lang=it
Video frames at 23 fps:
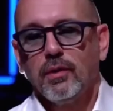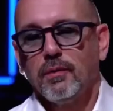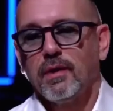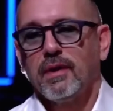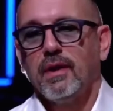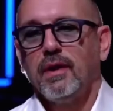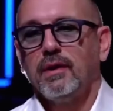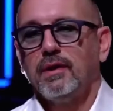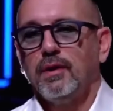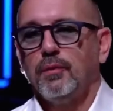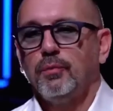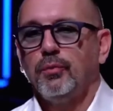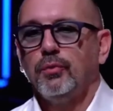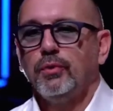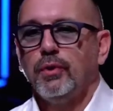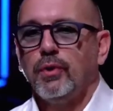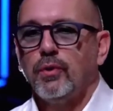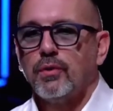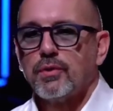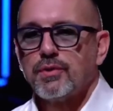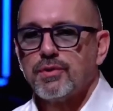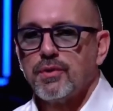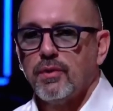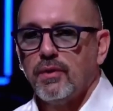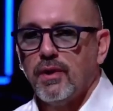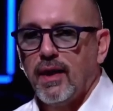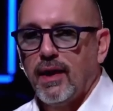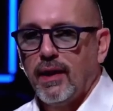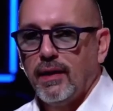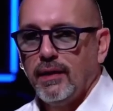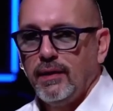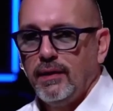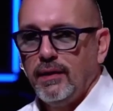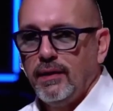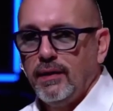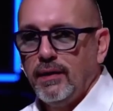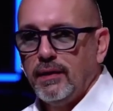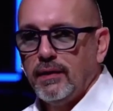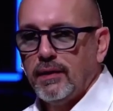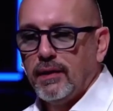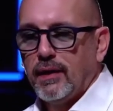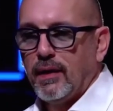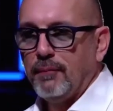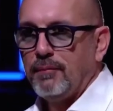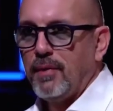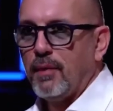riguardante appunto i corsi
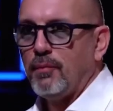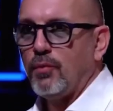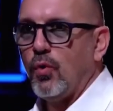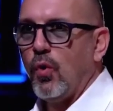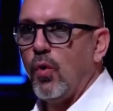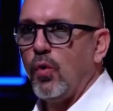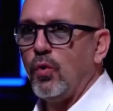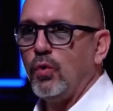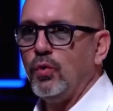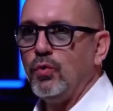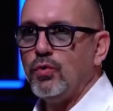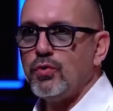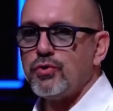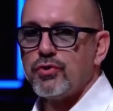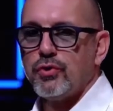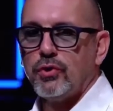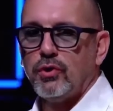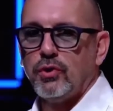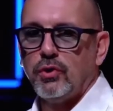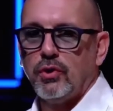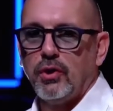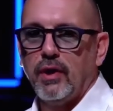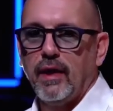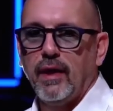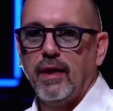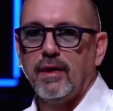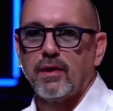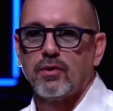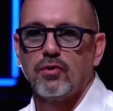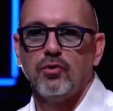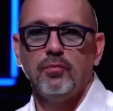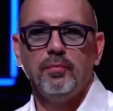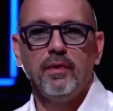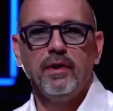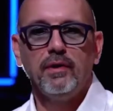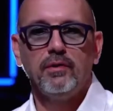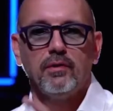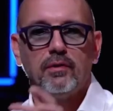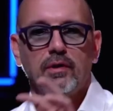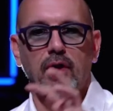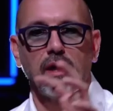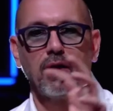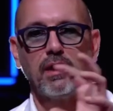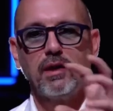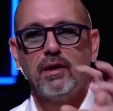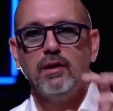online abbiamo concluso, è l'argomento
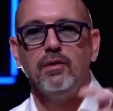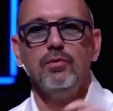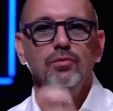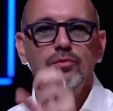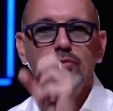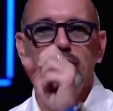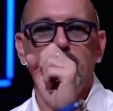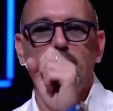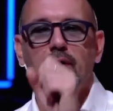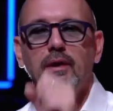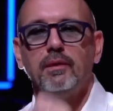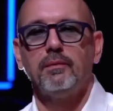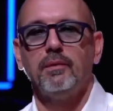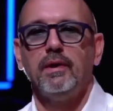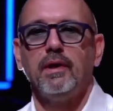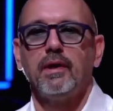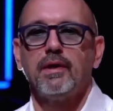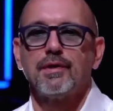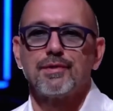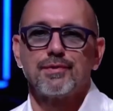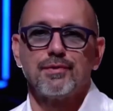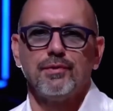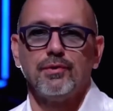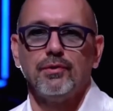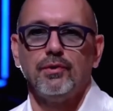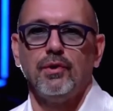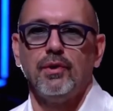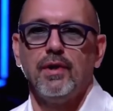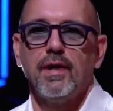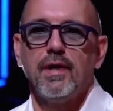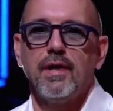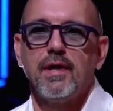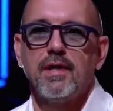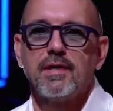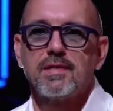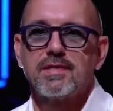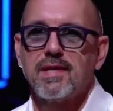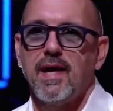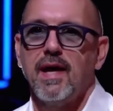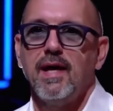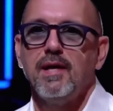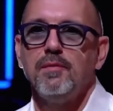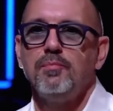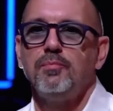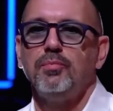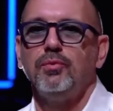che chiude quelle che sono le
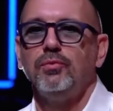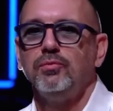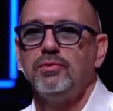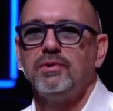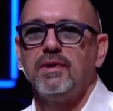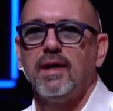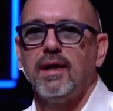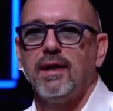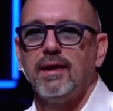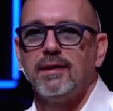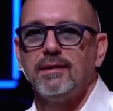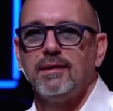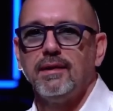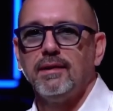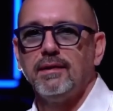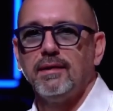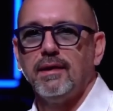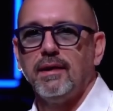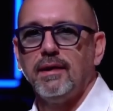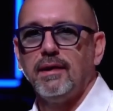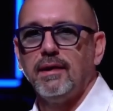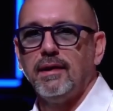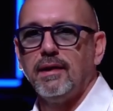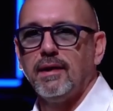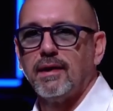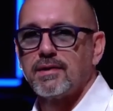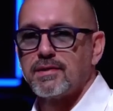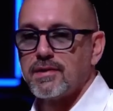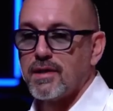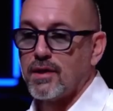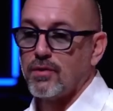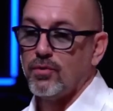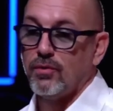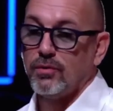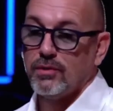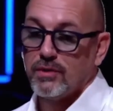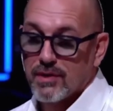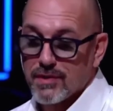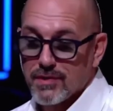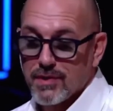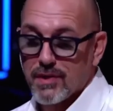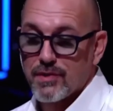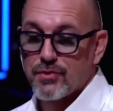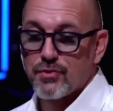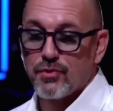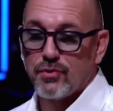sei puntate della seconda
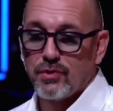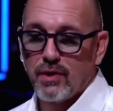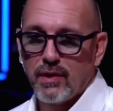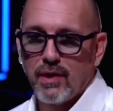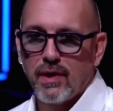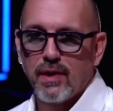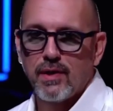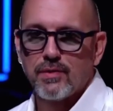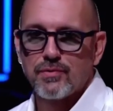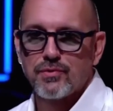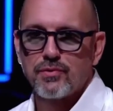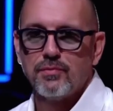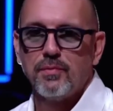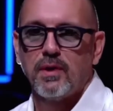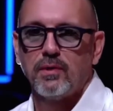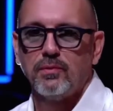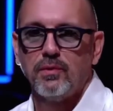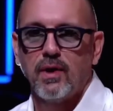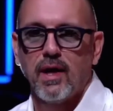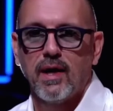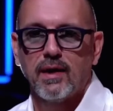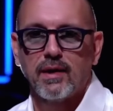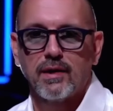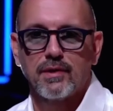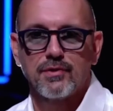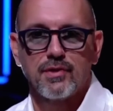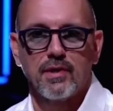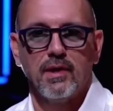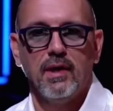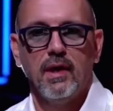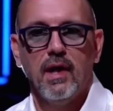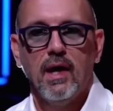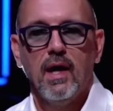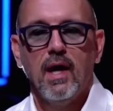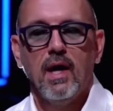stagione del Subaru Garage.